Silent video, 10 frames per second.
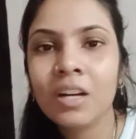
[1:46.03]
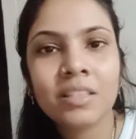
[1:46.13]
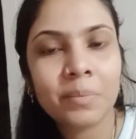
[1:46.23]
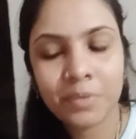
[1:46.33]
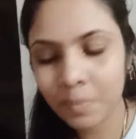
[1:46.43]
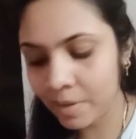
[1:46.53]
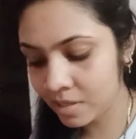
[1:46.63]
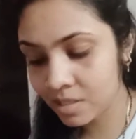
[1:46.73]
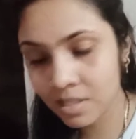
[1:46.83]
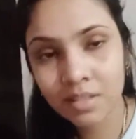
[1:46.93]
सबसे
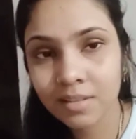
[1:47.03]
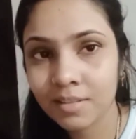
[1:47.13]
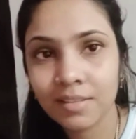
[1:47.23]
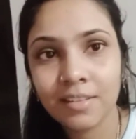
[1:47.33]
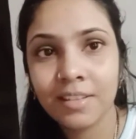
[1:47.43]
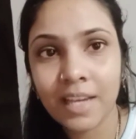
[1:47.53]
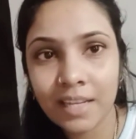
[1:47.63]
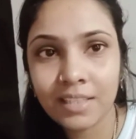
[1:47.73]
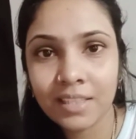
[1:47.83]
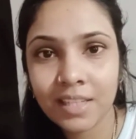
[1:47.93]
बेस्ट
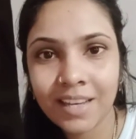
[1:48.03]
यही चीज़